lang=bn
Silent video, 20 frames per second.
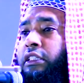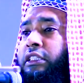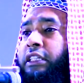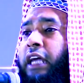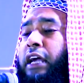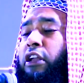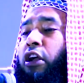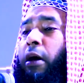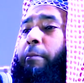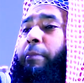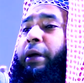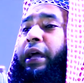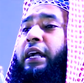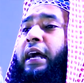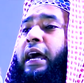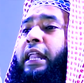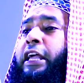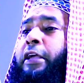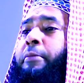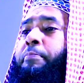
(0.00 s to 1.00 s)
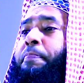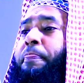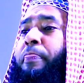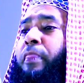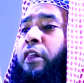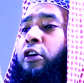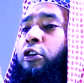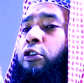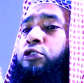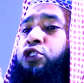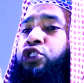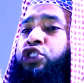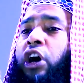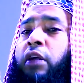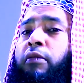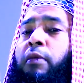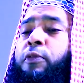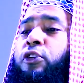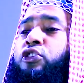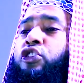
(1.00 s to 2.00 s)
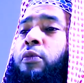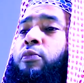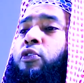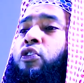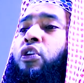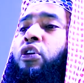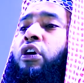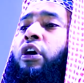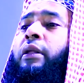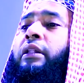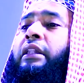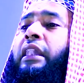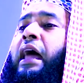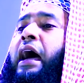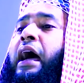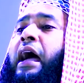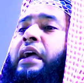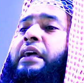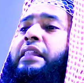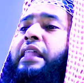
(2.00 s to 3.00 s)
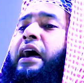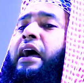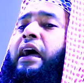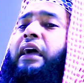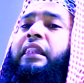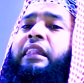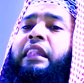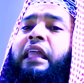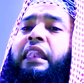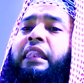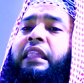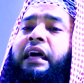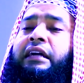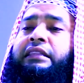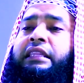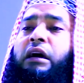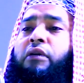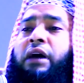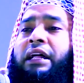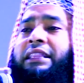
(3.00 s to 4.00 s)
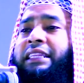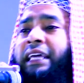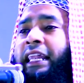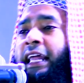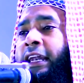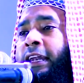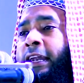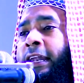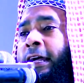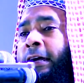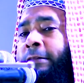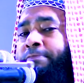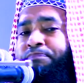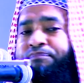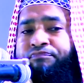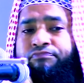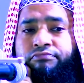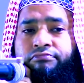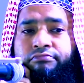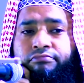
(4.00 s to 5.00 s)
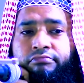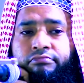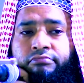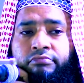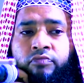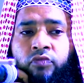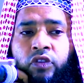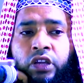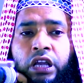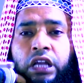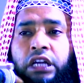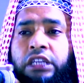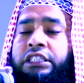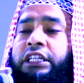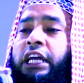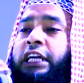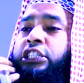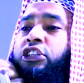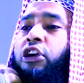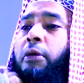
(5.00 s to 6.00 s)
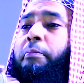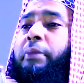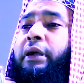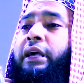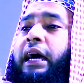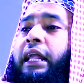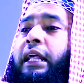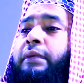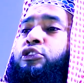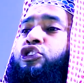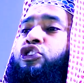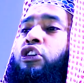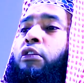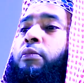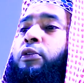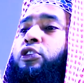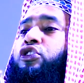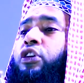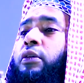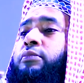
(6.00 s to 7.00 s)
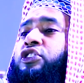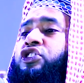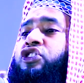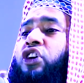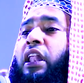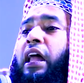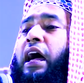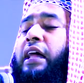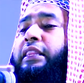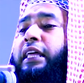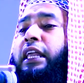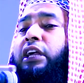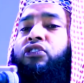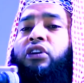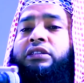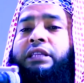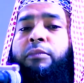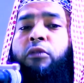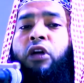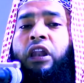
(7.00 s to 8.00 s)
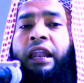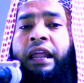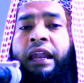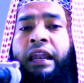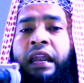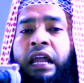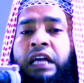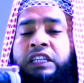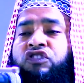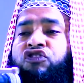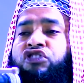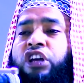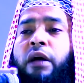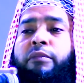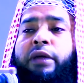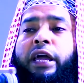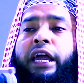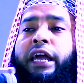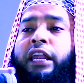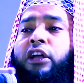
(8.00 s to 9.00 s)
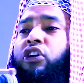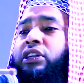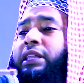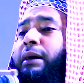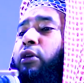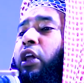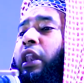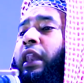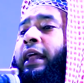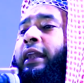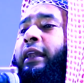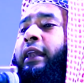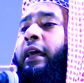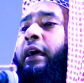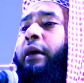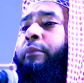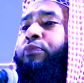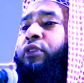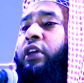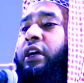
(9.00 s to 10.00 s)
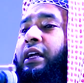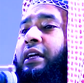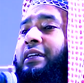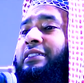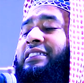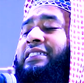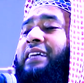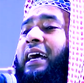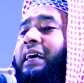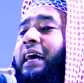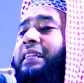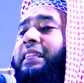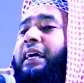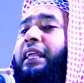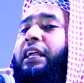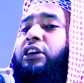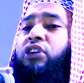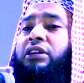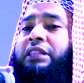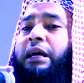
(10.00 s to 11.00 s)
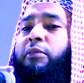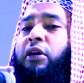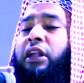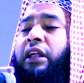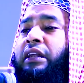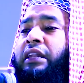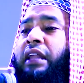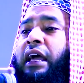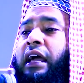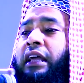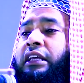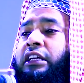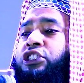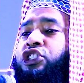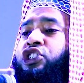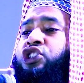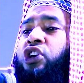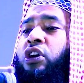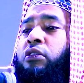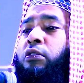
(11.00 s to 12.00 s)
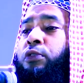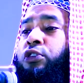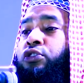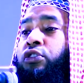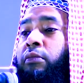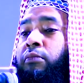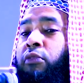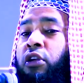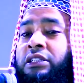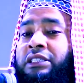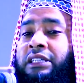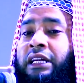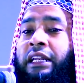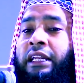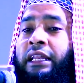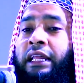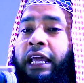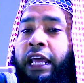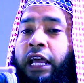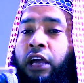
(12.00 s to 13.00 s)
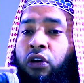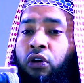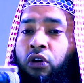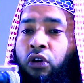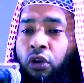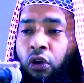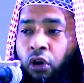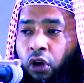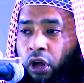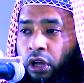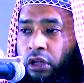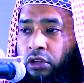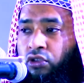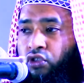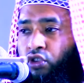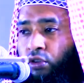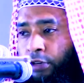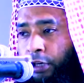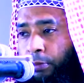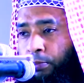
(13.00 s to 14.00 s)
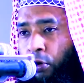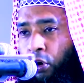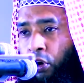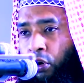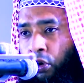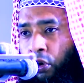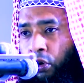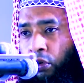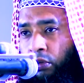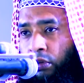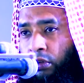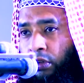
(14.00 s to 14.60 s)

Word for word: যেই রব্বে কারিম সর্বপ্রথম কোনো লাইলাহার দাওয়াত দিলেন না যেই রব্বে কারিম সর্বপ্রথম সলাতের কথা বললেন না সিয়ামের কথা বললেন না জাকাতের কথা বলেন না সর্বপ্রথম বলছেন এক তুমি পড়ো